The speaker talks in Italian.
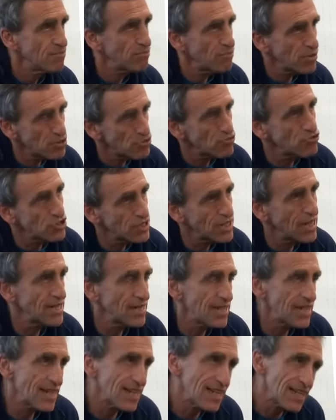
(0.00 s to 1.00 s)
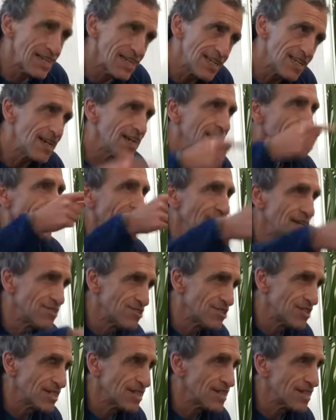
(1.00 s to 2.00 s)
Poi uscirà dalla galera e
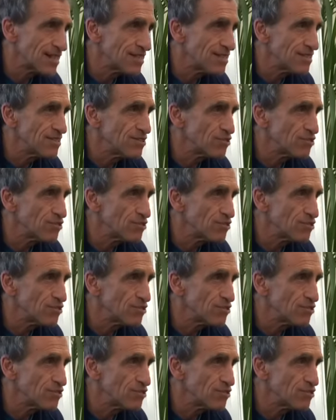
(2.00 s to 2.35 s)
cercherà di